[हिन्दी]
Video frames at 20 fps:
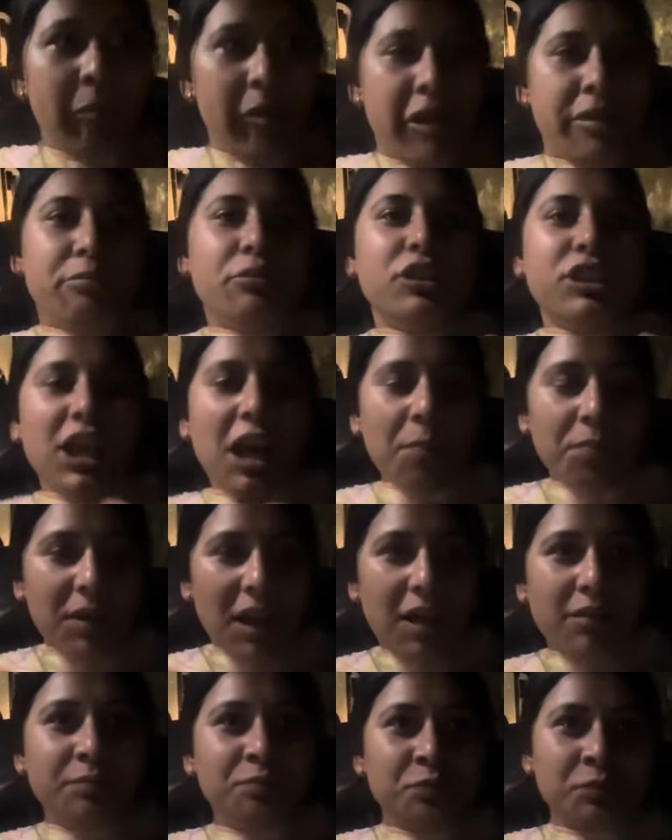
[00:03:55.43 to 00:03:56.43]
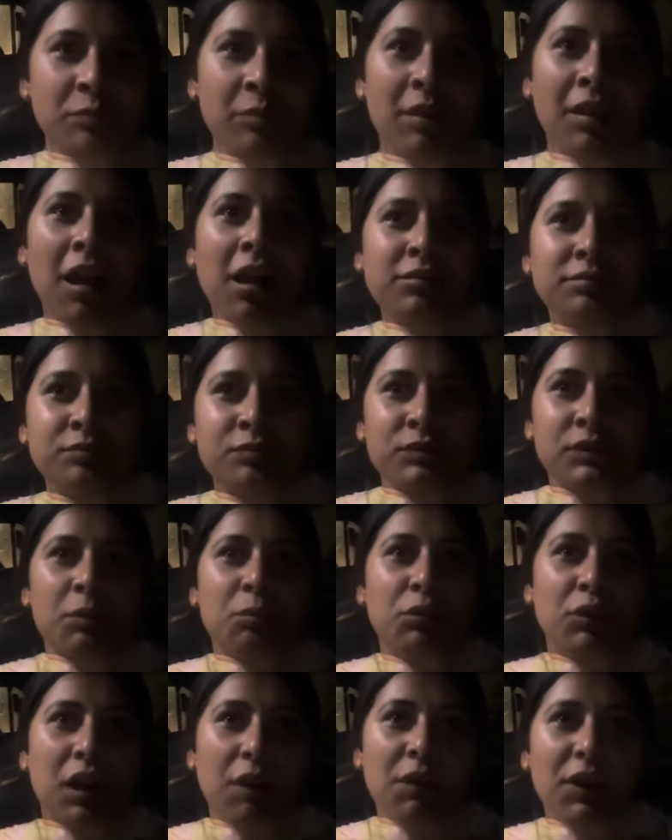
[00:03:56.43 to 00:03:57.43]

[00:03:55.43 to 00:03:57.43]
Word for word: पर मुझे अपना पूरा